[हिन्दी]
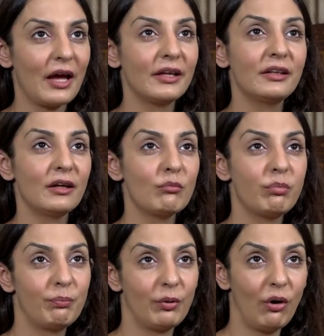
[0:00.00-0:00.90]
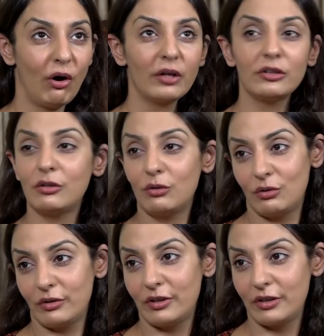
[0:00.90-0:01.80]
आई थिंक बहुत
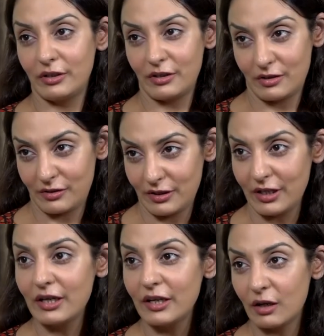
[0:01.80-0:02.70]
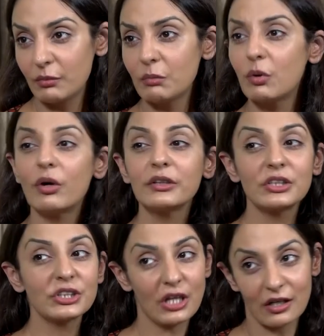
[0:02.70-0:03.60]
लोग इंडिया हम्म। में बहुत
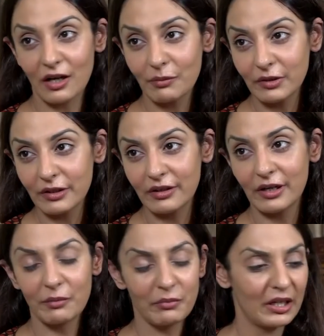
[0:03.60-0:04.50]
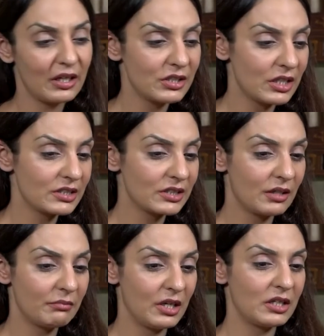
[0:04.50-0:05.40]
अच्छा काम कर रहे हैं मेरे
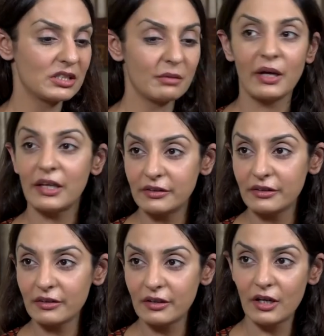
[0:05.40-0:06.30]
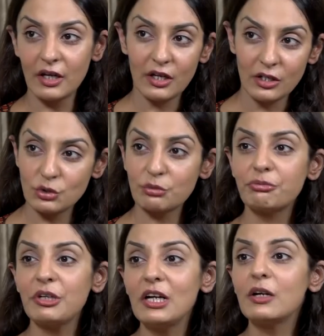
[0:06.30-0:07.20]
जैसे मेरे से बेहतर जो
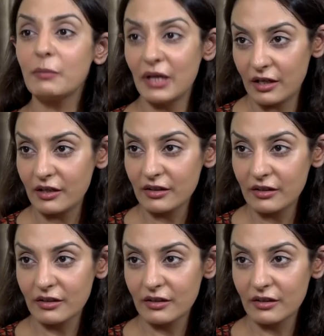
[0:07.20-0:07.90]
फील्ड में हैं